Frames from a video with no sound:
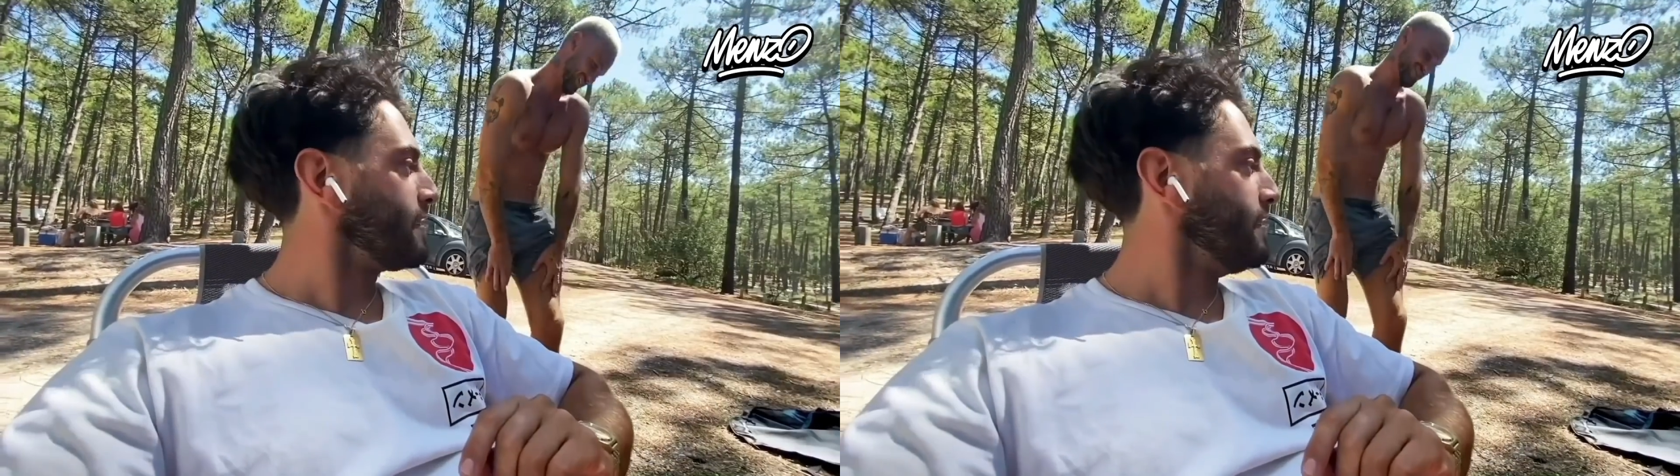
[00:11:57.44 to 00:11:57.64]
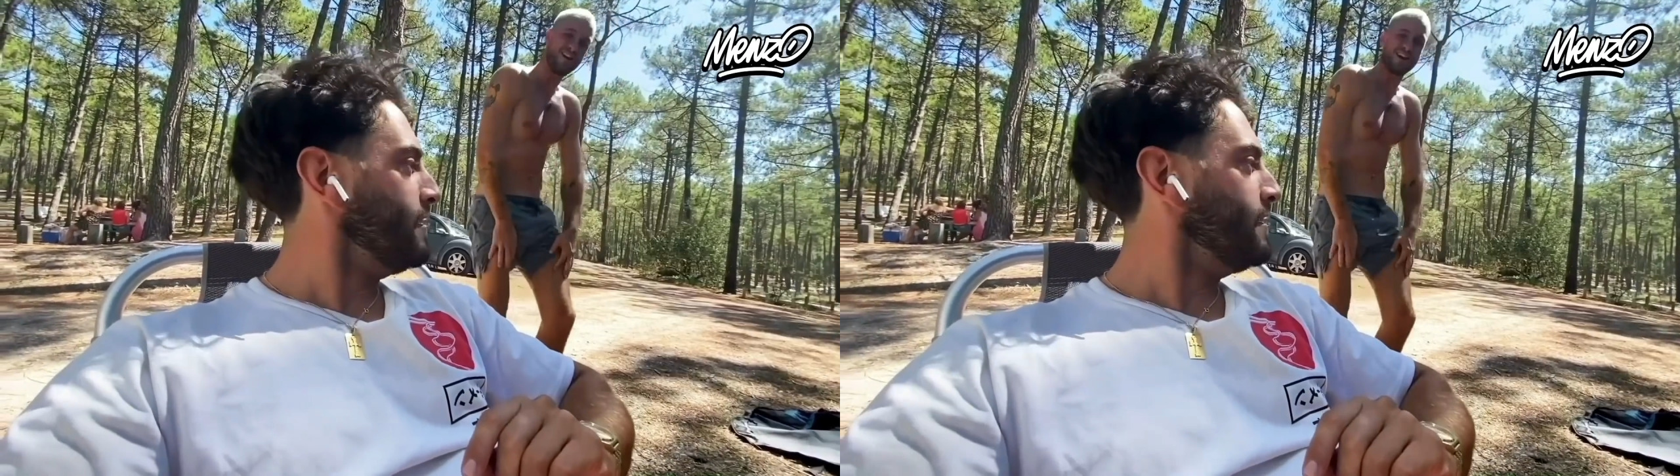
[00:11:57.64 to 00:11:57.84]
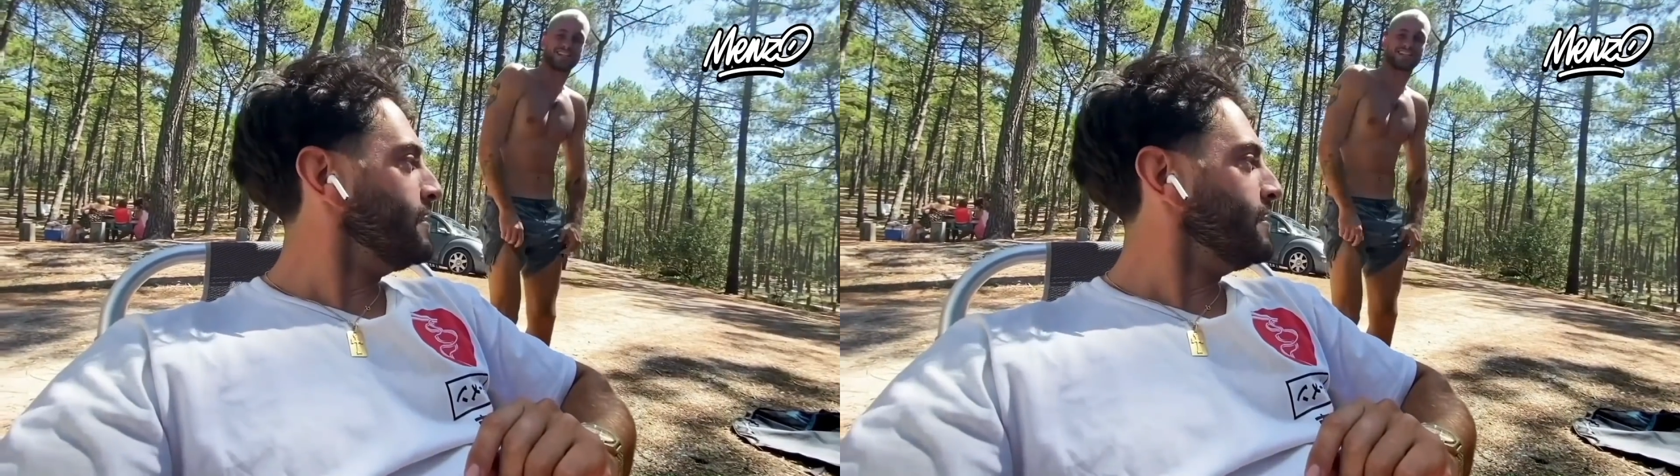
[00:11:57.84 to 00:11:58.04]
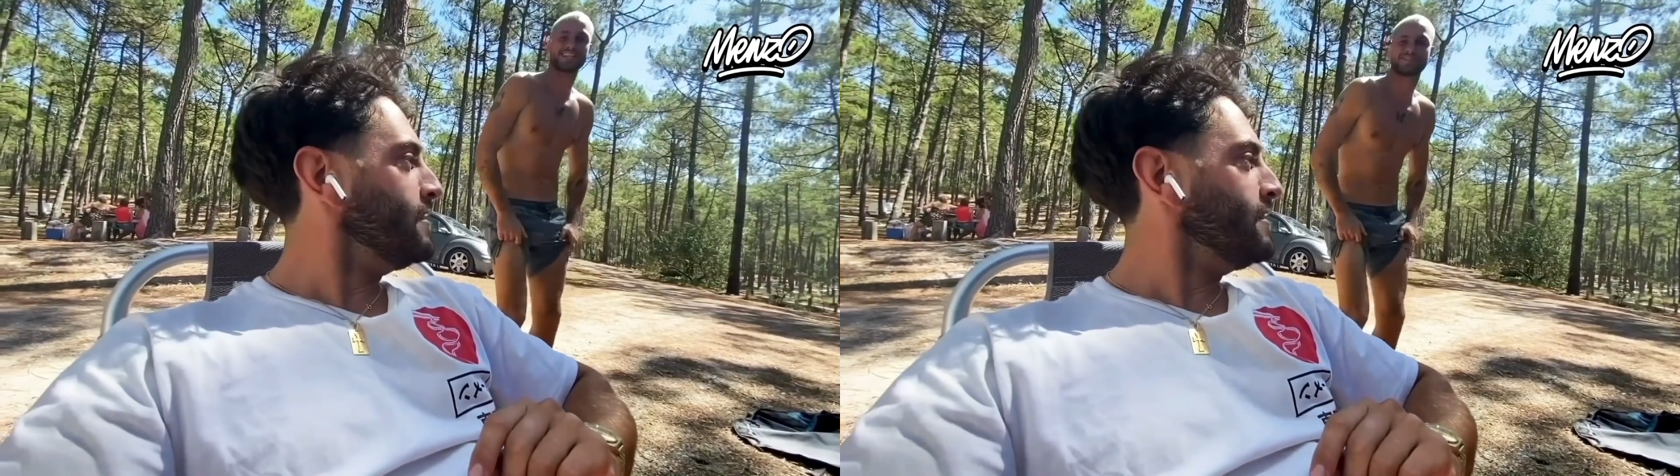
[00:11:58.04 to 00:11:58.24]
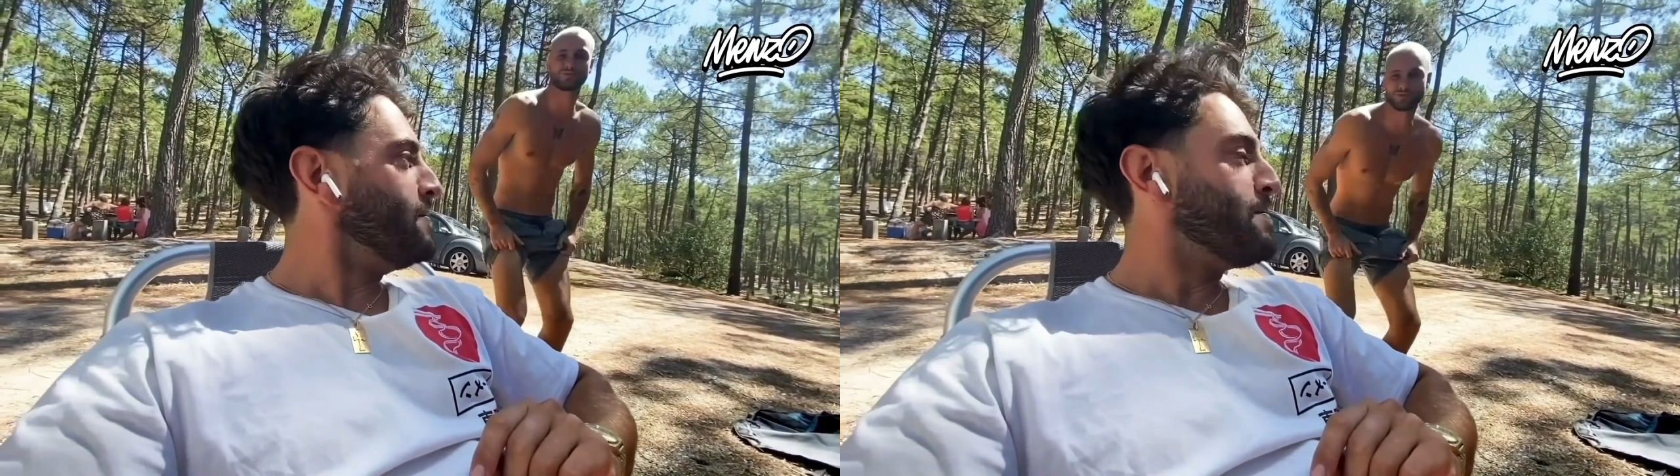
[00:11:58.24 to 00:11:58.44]
Oh
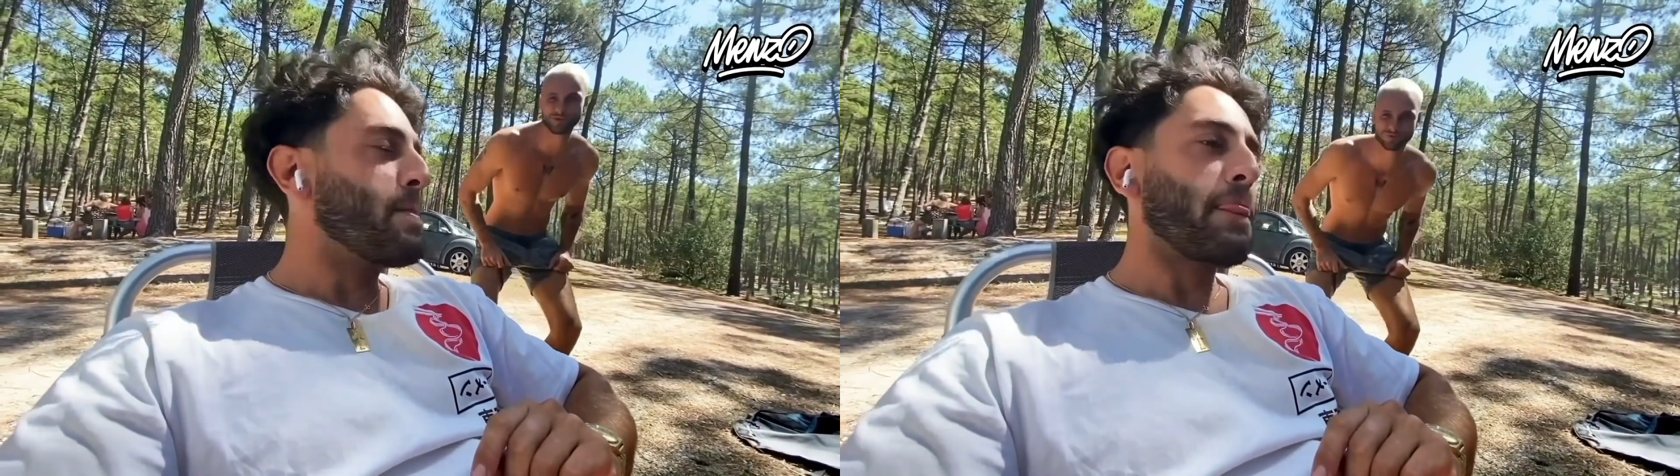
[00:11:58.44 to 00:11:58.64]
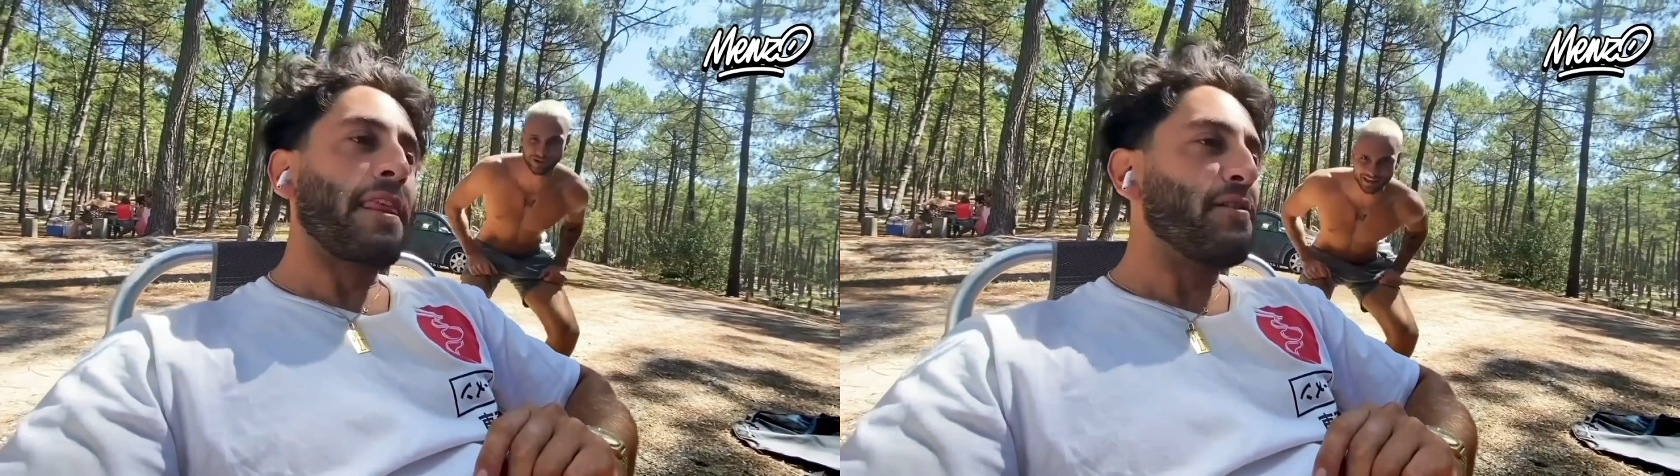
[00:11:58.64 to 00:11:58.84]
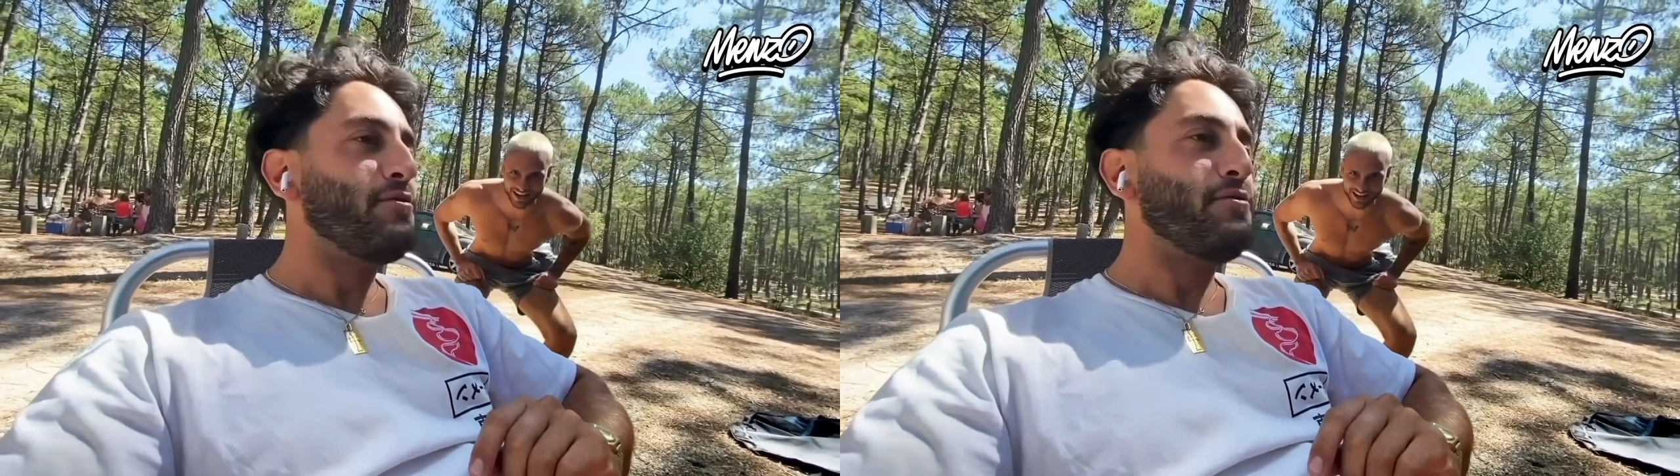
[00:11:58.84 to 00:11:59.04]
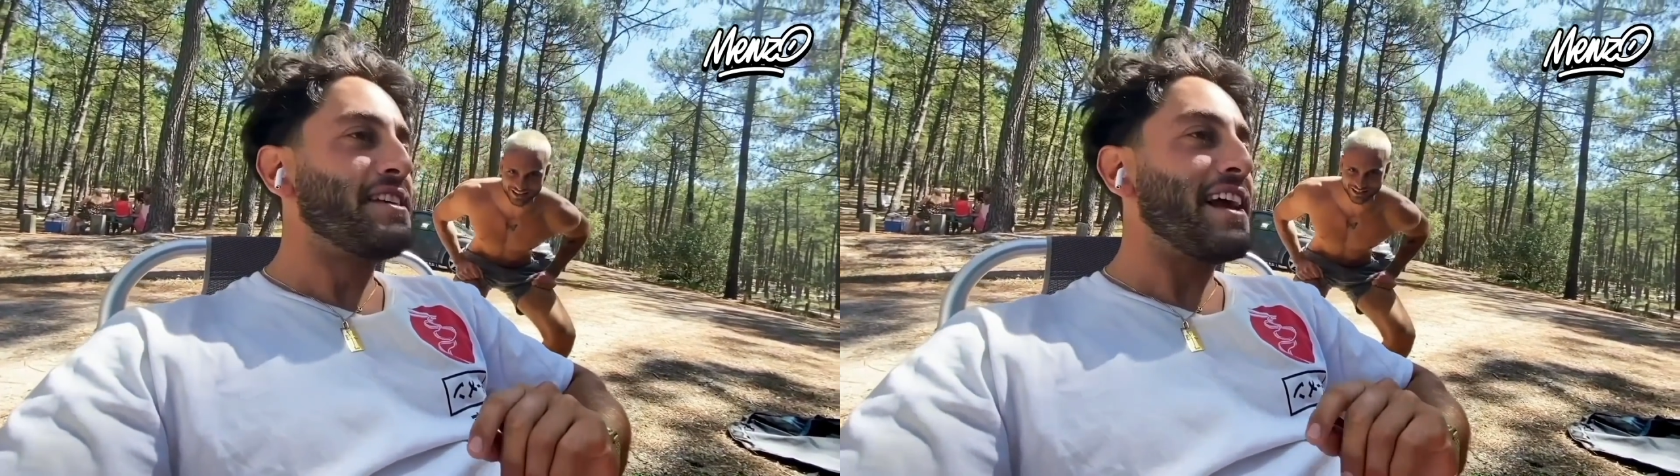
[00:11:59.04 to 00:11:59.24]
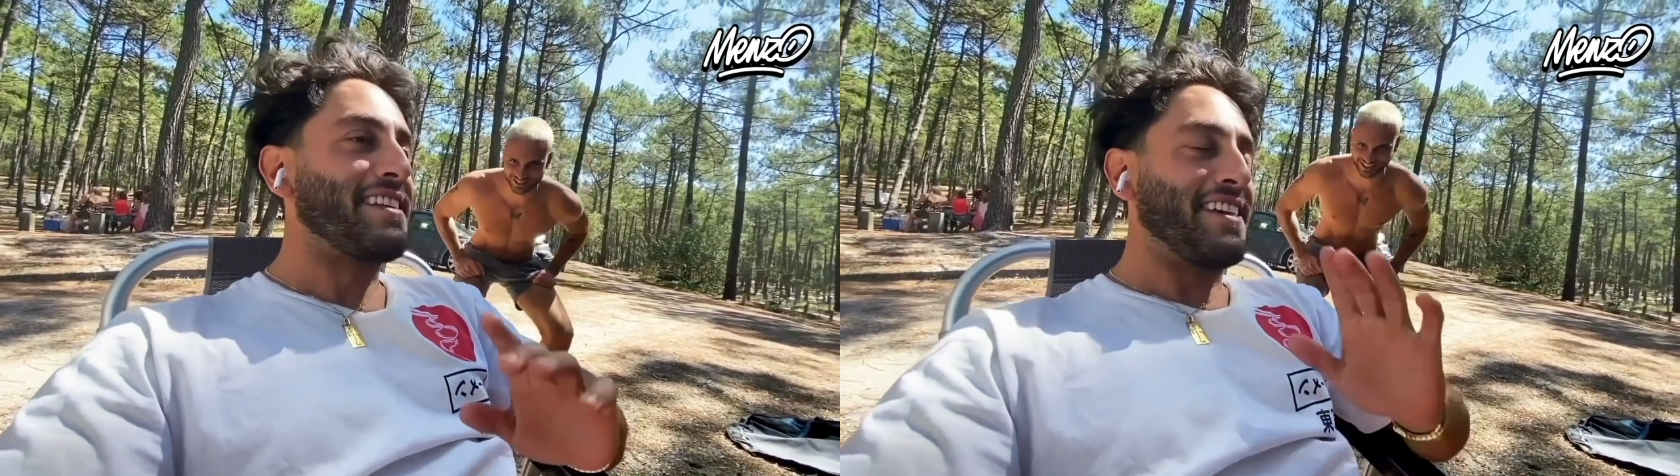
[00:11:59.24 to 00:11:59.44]
l'incestueux voyage Vous êtes